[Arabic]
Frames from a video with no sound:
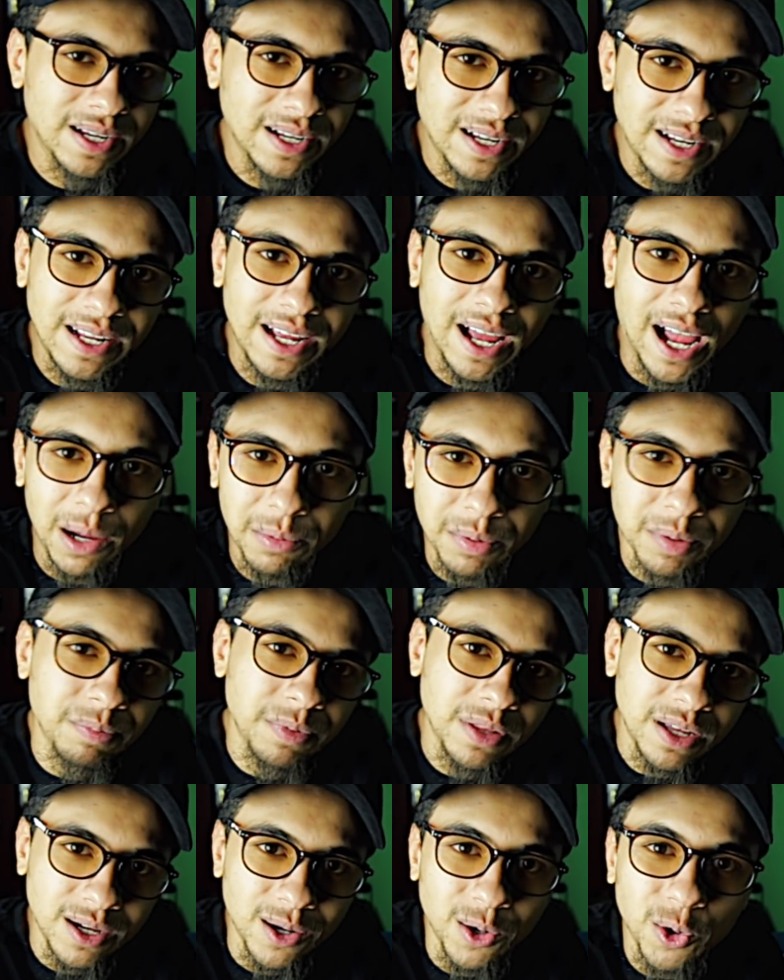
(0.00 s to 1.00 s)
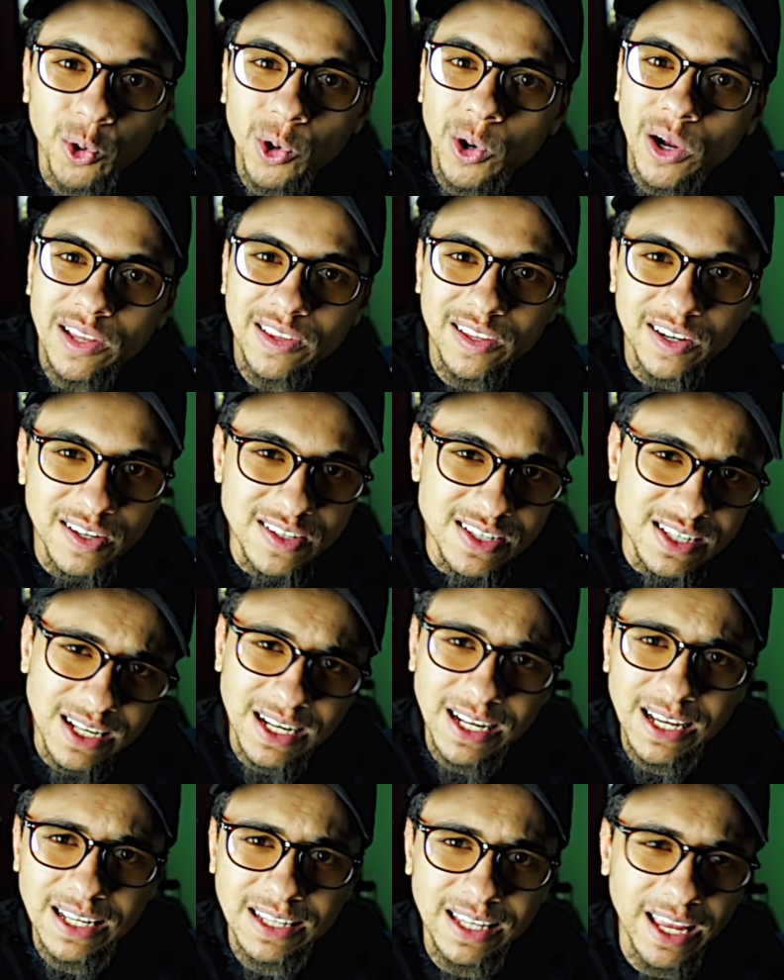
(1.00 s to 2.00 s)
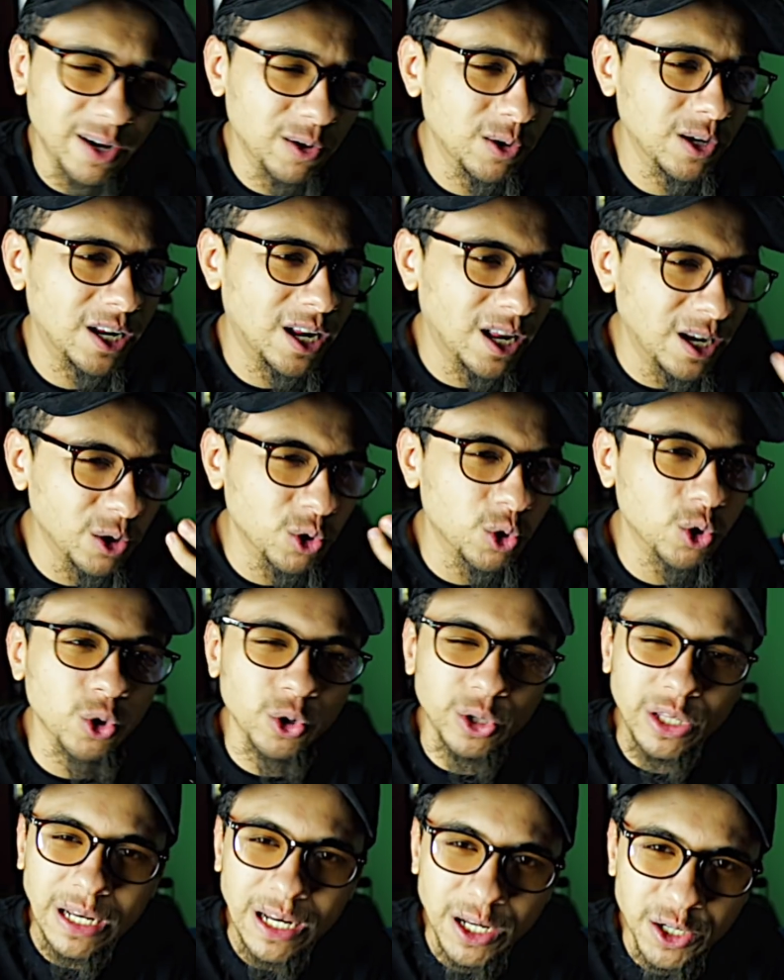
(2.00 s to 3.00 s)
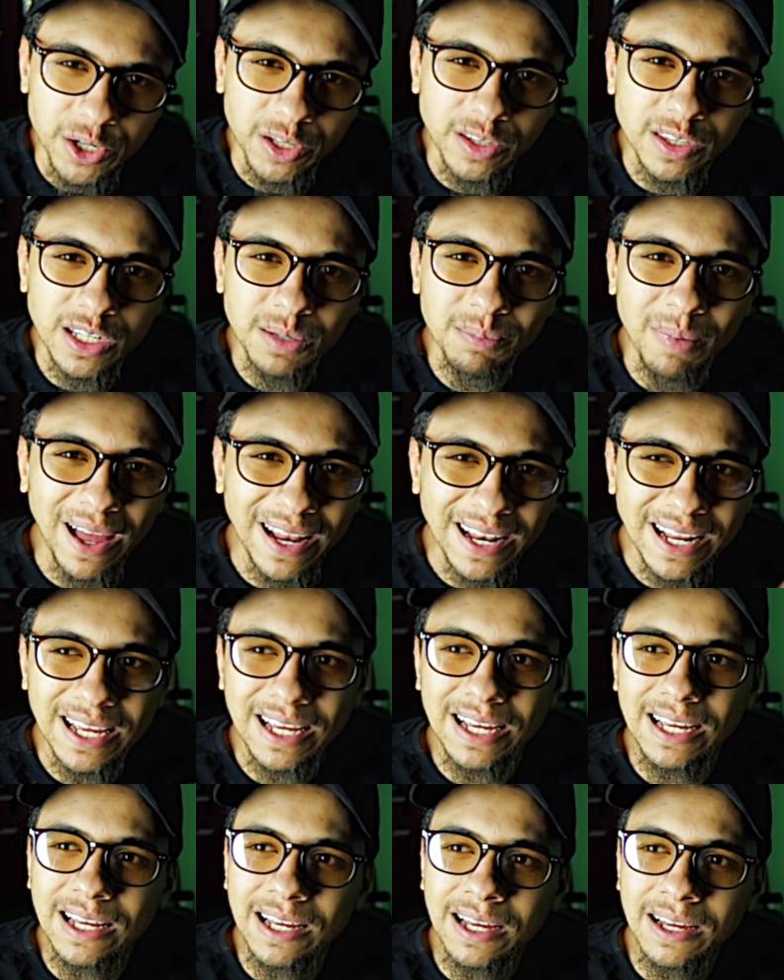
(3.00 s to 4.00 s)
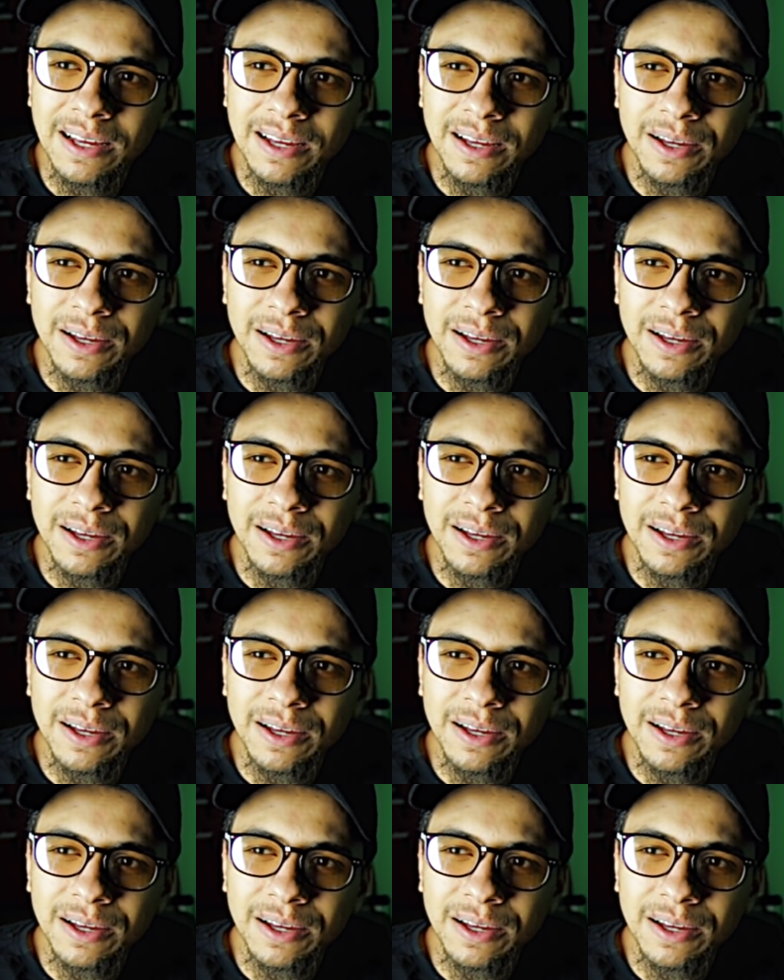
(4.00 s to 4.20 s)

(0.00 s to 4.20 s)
لحبيبنا جوجل ترانزليت هيقول لنا ان كوردينيشن دي معناها